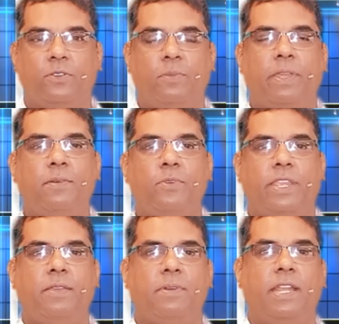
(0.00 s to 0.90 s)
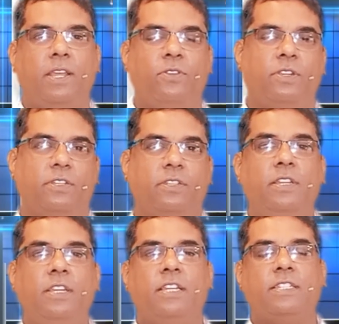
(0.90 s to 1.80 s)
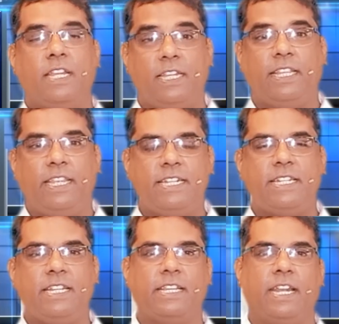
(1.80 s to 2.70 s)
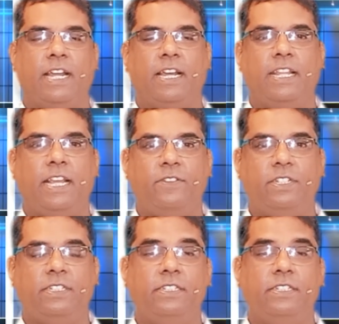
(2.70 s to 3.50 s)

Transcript: ஒரு மிக முக்கியமான ஒரு சட்டத்தை ஏற்றி இருக்கிறாங்க அதாவது